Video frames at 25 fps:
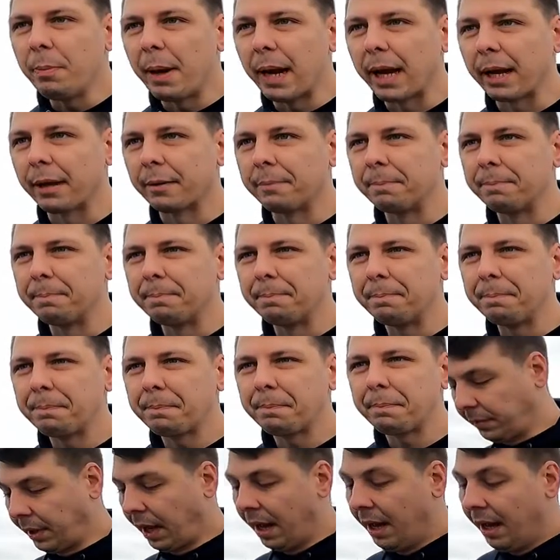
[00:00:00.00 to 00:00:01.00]
schmecken.
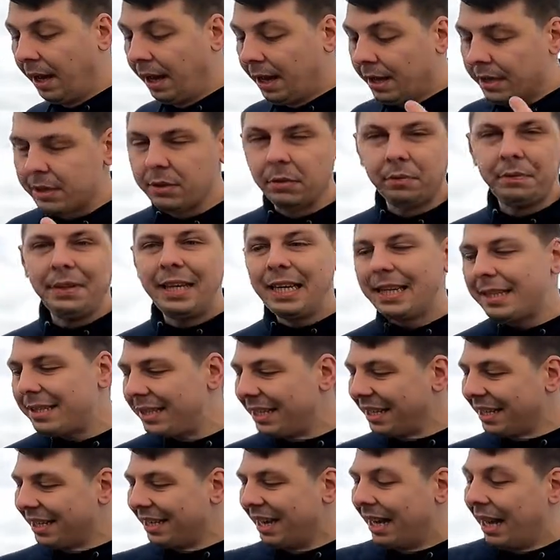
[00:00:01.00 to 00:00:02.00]
So, wie ihr
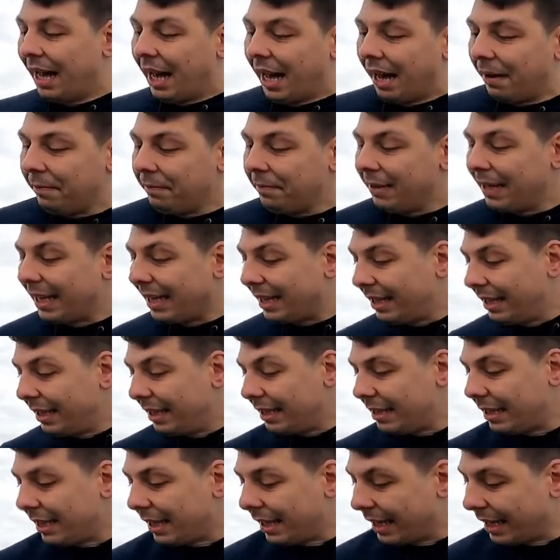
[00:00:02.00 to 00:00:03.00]
seht, haben wir ja
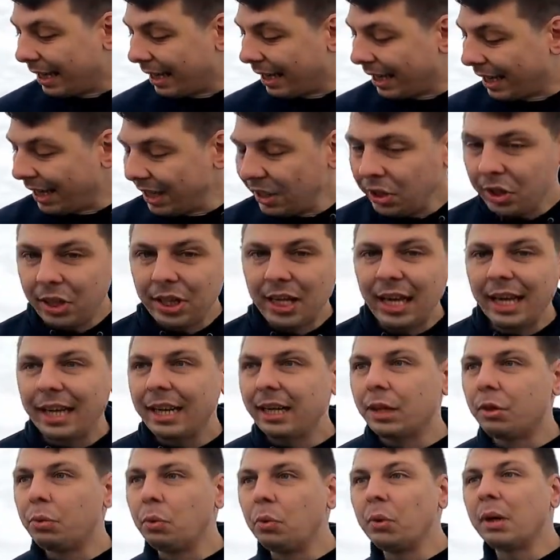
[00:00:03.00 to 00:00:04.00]
hier diese richtig
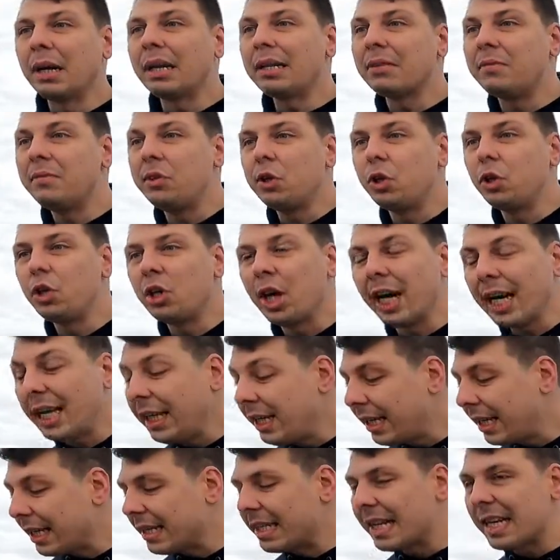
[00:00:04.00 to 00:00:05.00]
leckeren Donuts. Wir
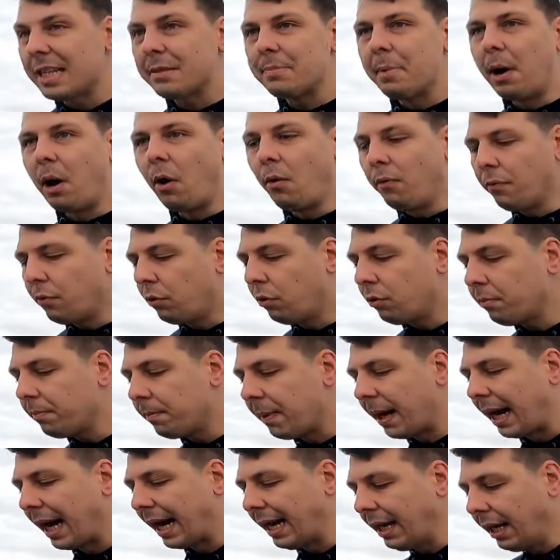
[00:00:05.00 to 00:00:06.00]
schneiden die jetzt erstmal auf,
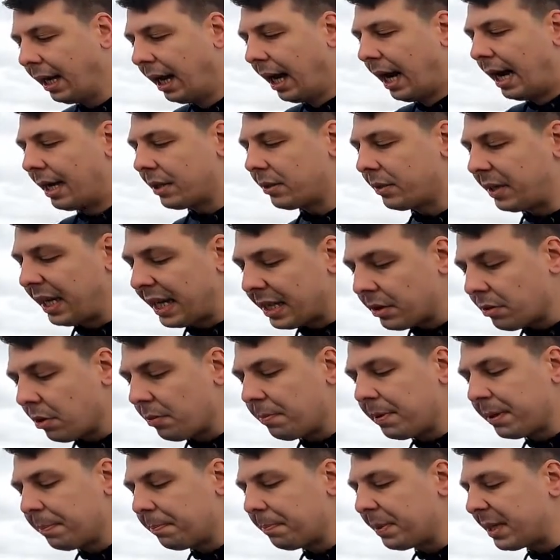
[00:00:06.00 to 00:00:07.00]
gucken mal rein. Also der
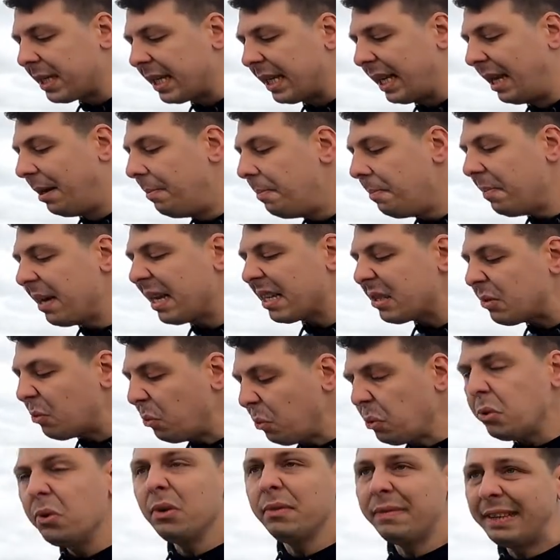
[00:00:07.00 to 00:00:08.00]
soll mit ein bisschen
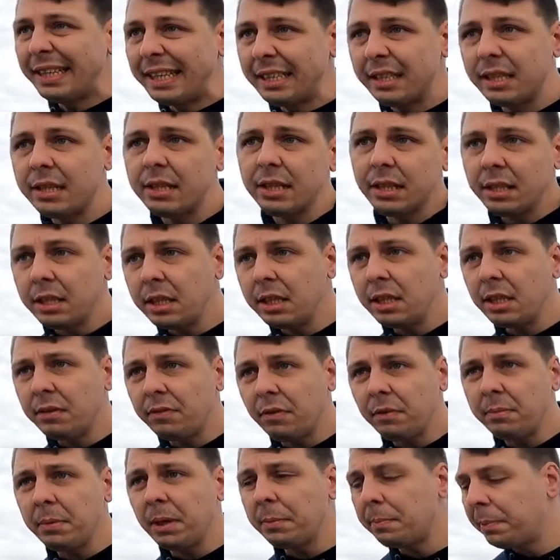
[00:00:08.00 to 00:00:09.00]
Himbeersoße, wenn ich das richtig
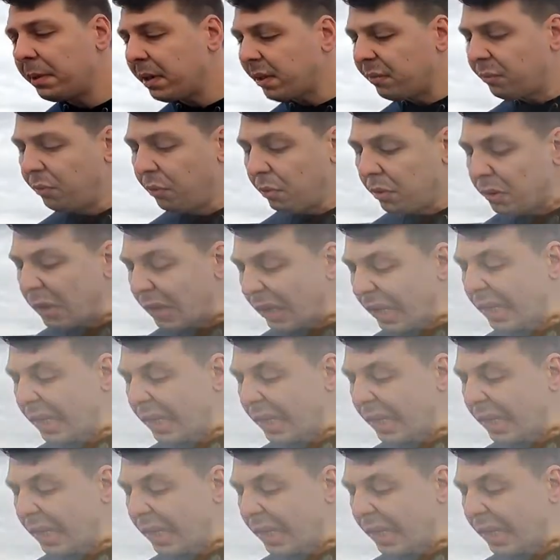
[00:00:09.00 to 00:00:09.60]
informiert bin, gefüllt